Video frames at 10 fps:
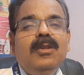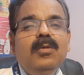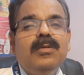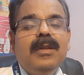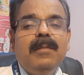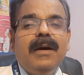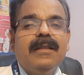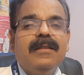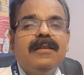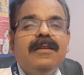दूसरी
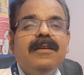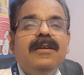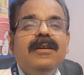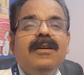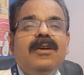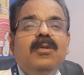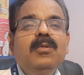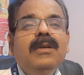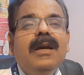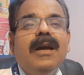बात
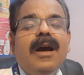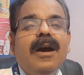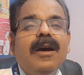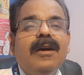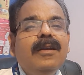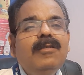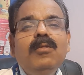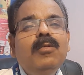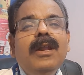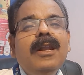उनके किसी
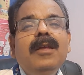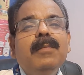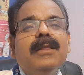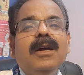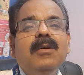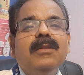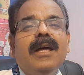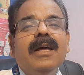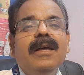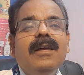उन्हें नहीं पता
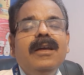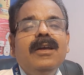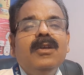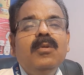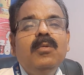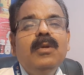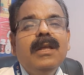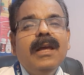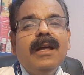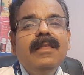होता है कि
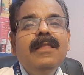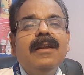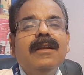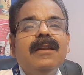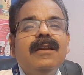उनके अंदर